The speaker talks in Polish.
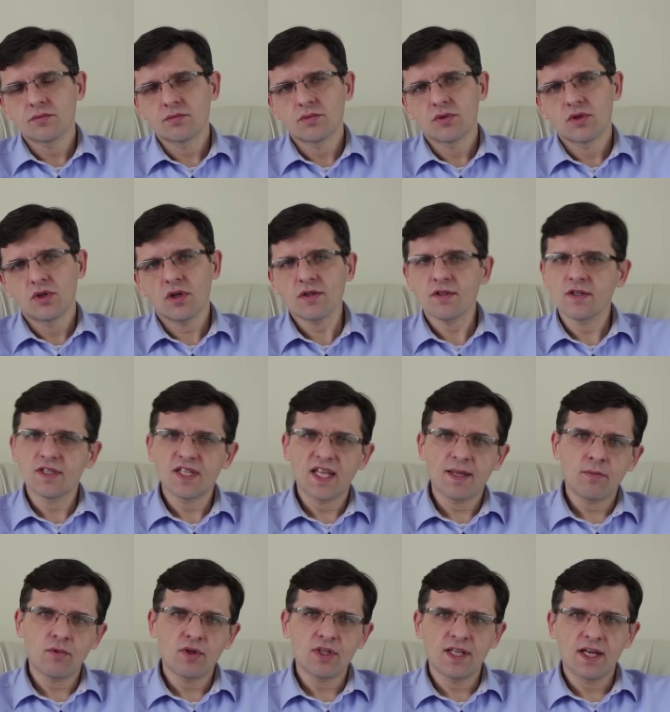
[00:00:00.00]
do
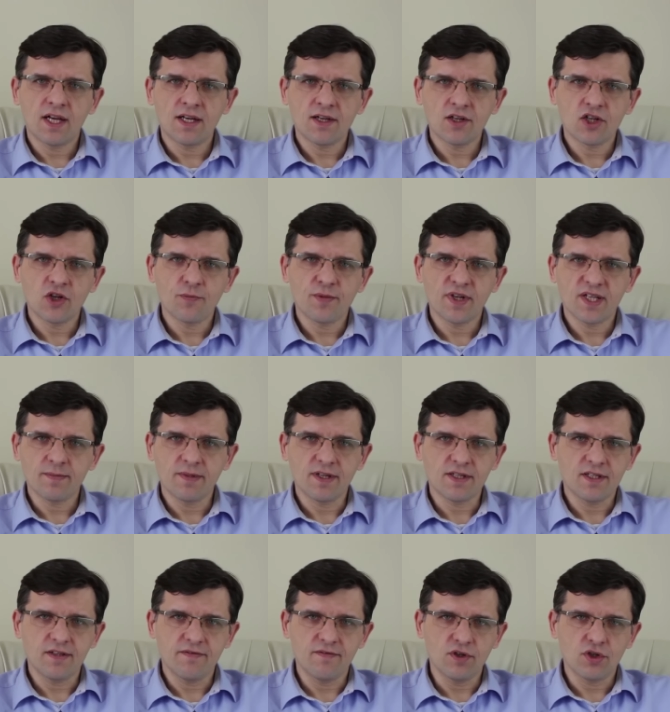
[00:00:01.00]
systemu idealnego
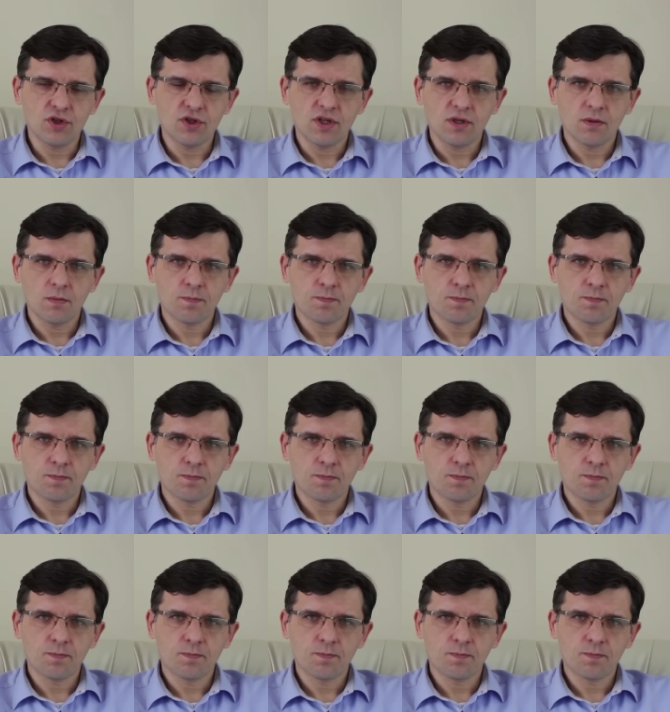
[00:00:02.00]
perspektywicznie.